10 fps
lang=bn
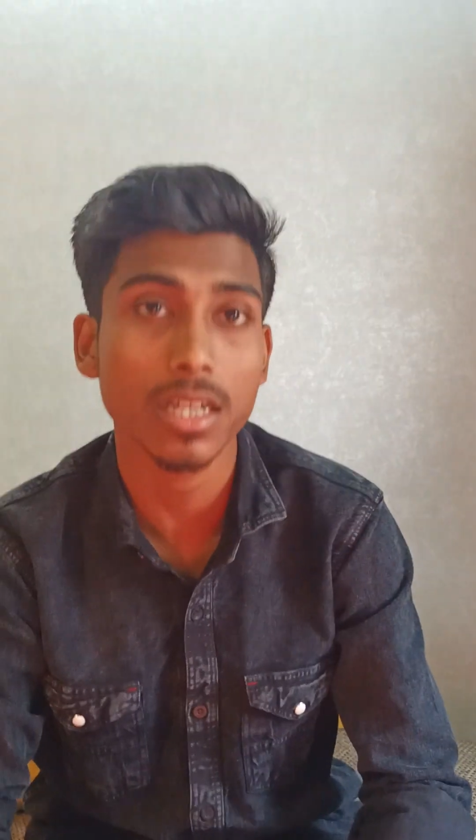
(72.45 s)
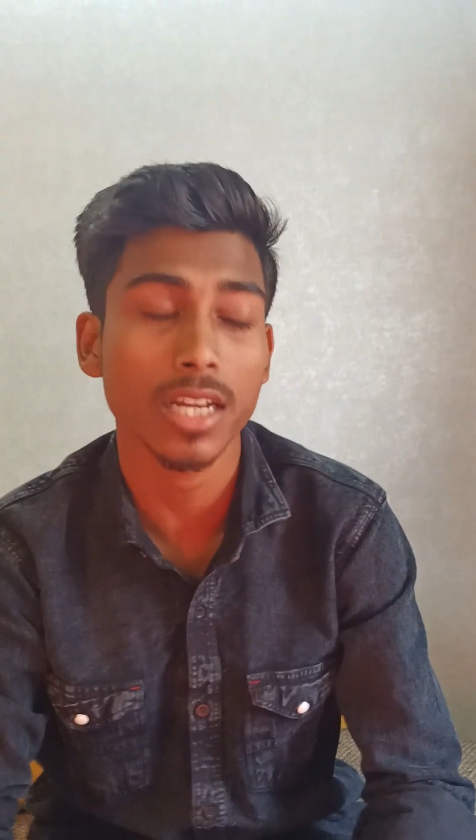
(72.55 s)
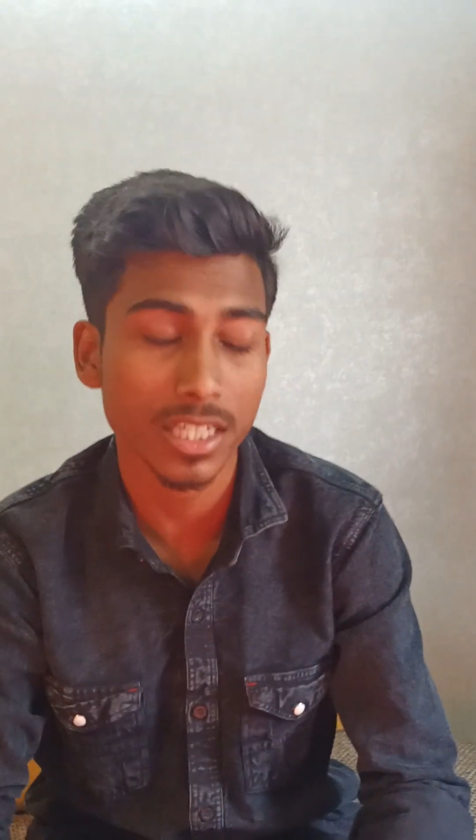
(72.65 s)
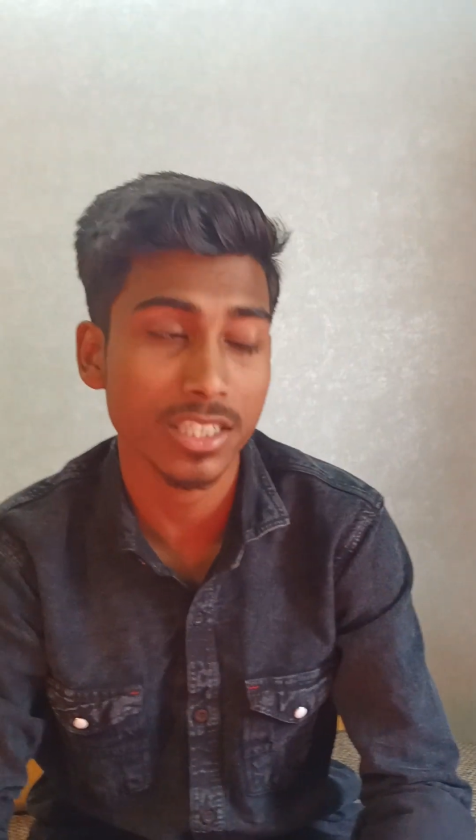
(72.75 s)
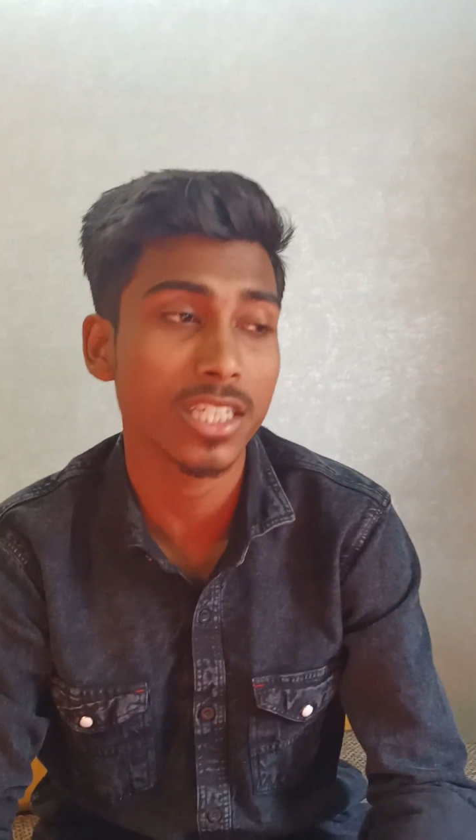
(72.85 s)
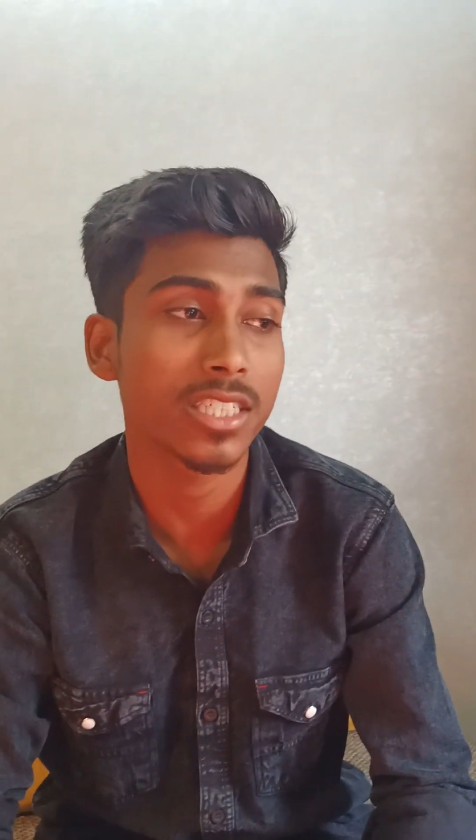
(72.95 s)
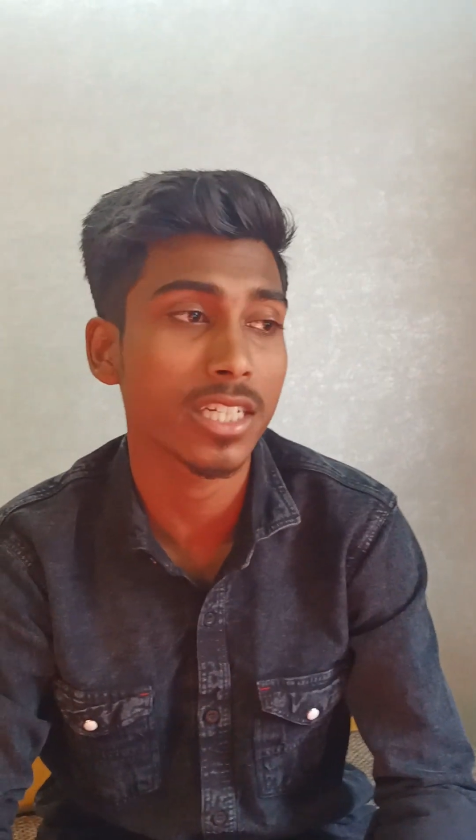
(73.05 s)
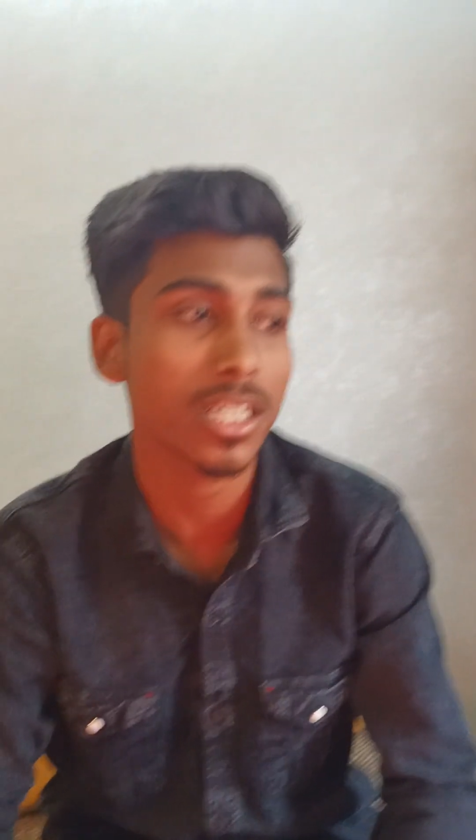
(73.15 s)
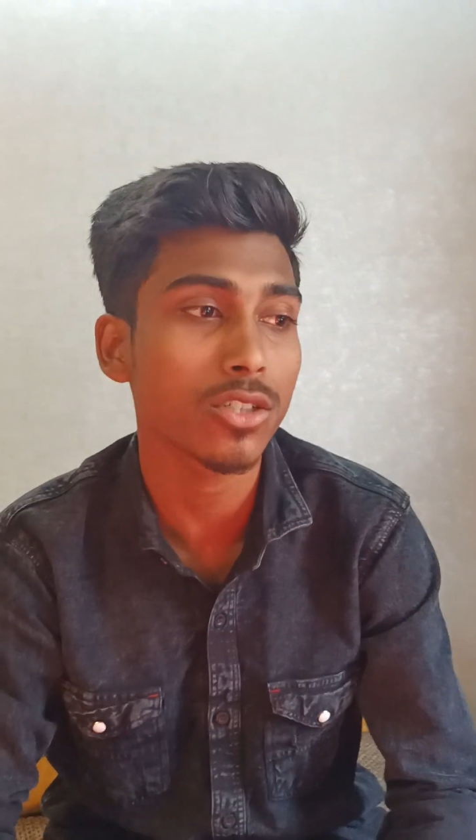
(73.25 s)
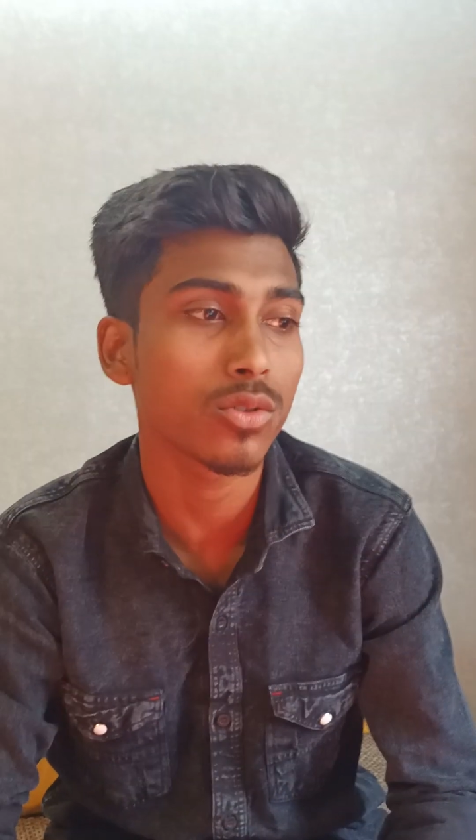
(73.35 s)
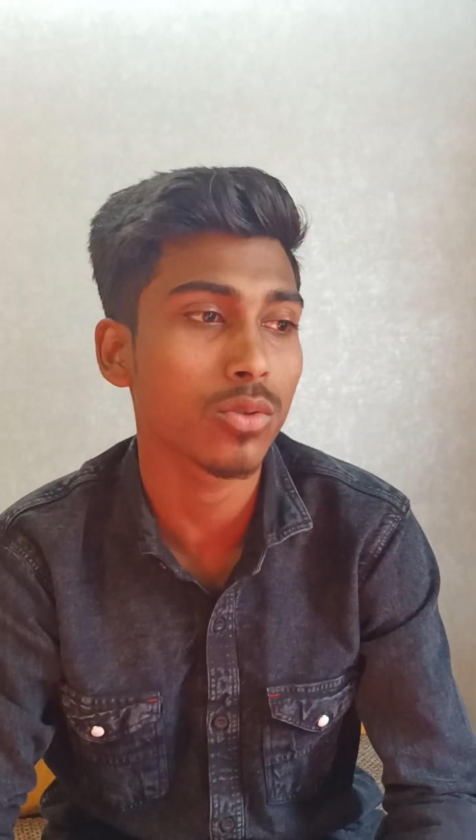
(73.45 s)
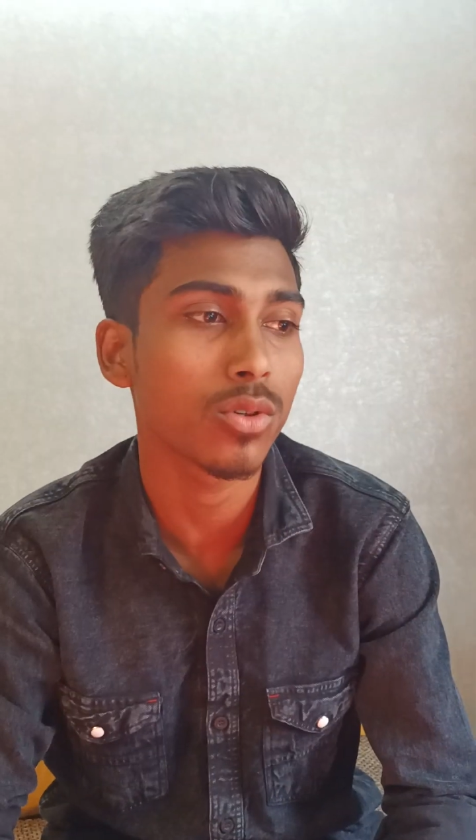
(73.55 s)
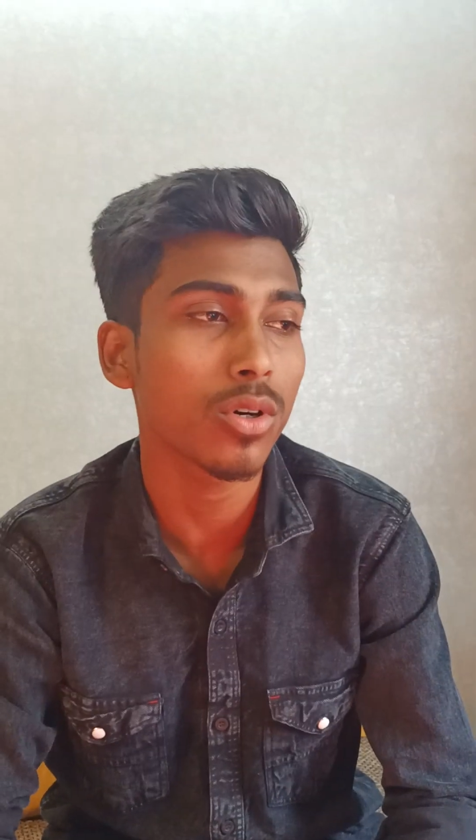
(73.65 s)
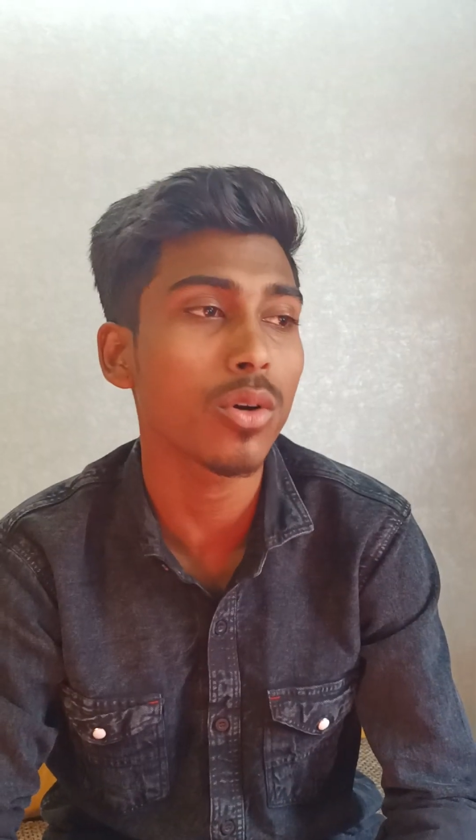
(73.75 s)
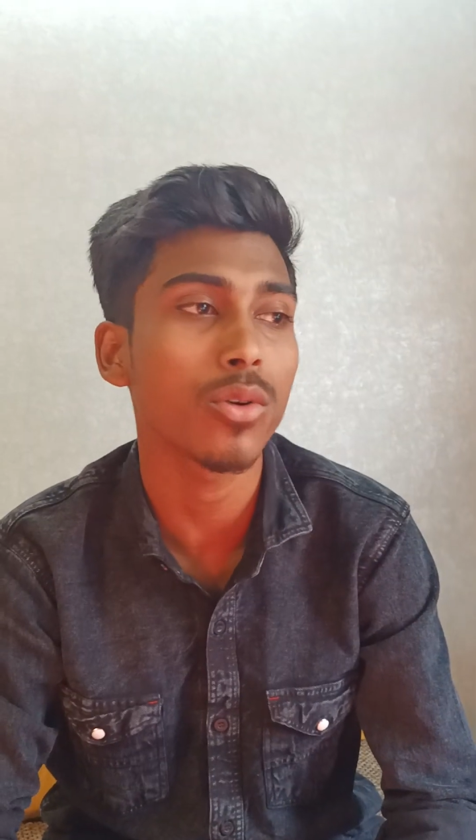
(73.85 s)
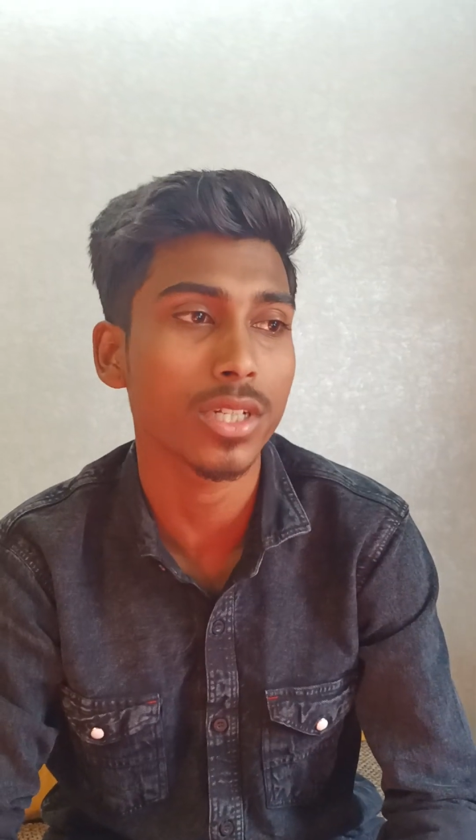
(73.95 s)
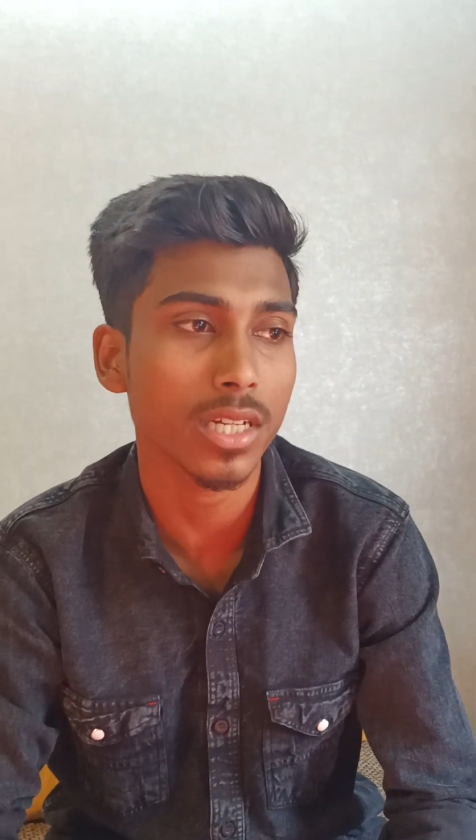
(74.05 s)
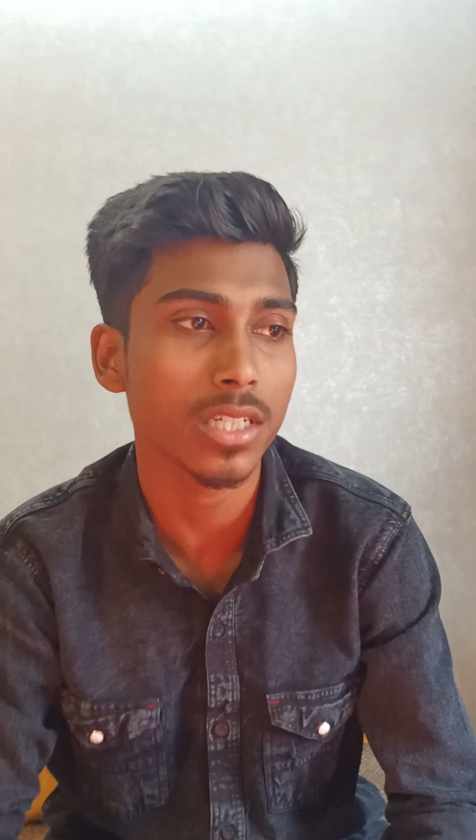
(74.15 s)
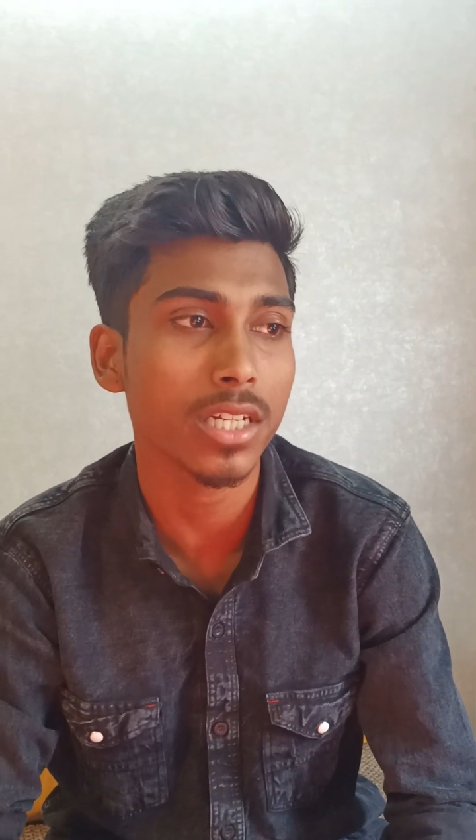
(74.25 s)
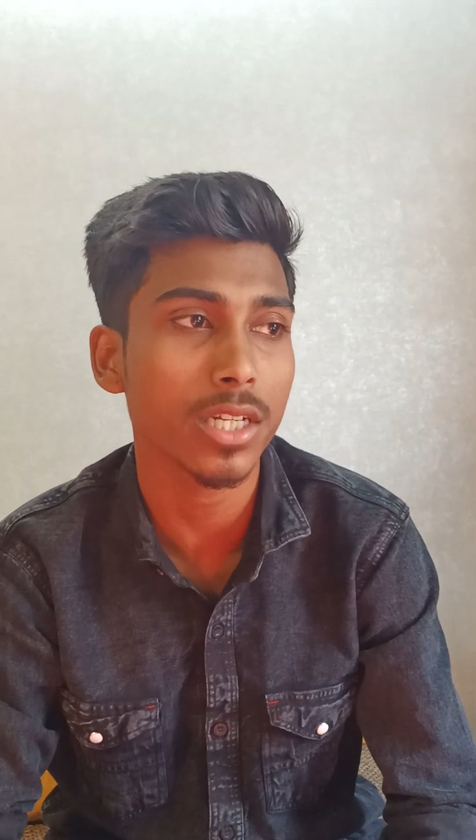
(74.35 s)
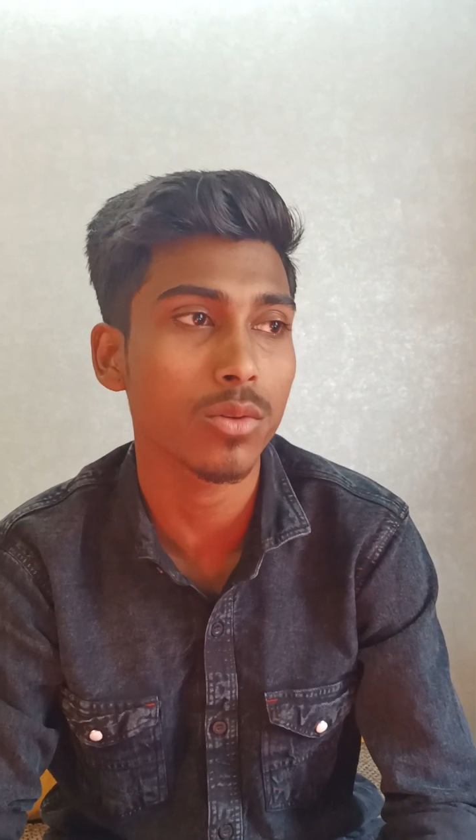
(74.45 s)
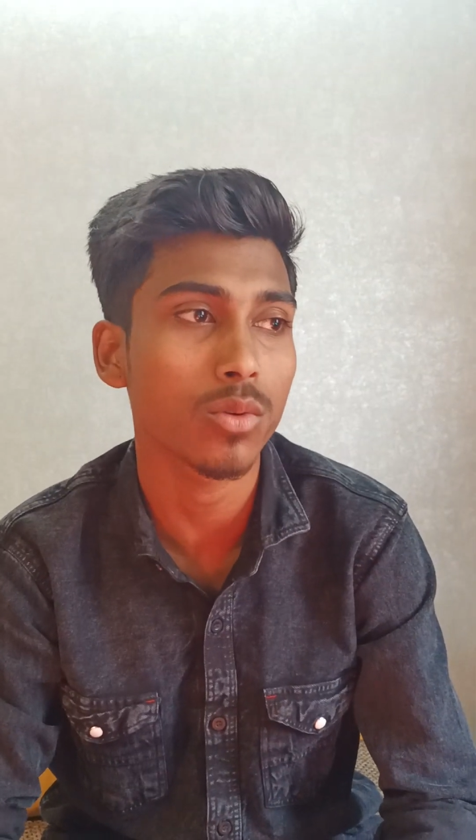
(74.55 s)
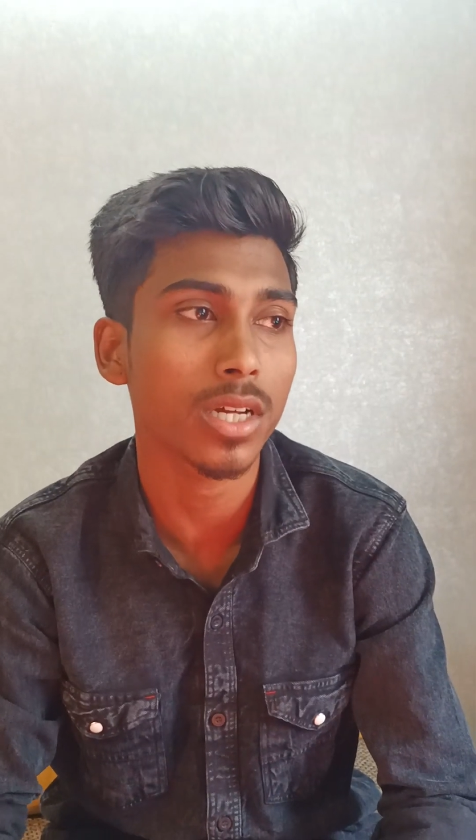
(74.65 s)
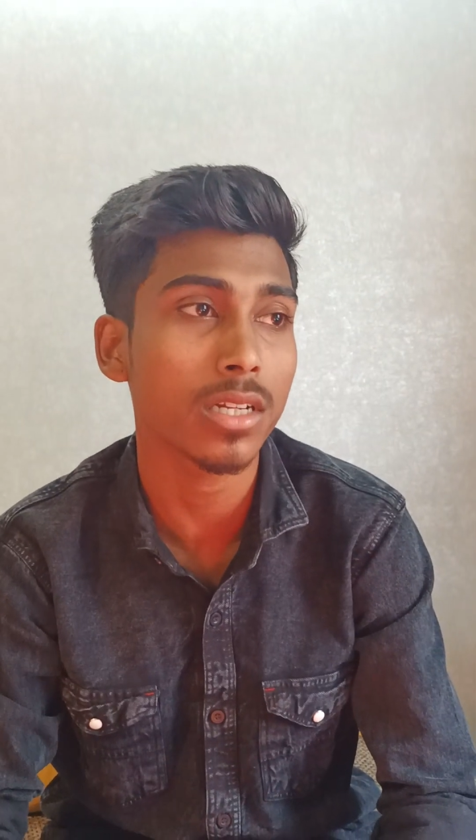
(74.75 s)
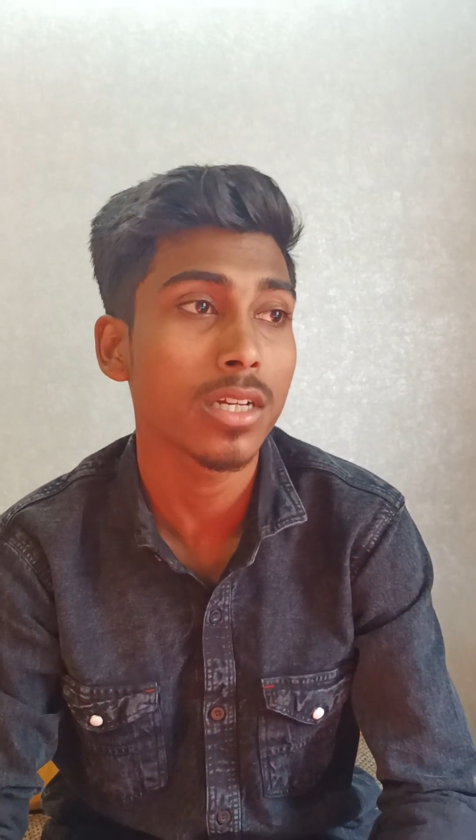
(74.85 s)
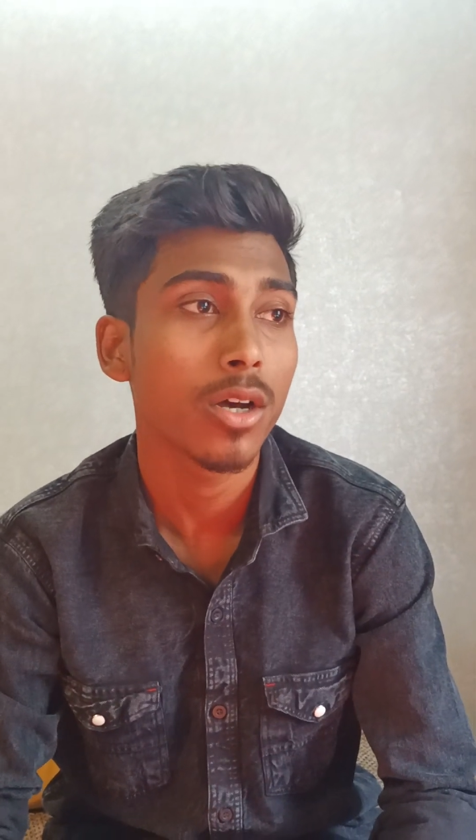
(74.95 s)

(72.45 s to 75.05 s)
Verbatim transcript: হ্যাঁ যে যেটা যোগ্য ওইটা নিয়ে ওনার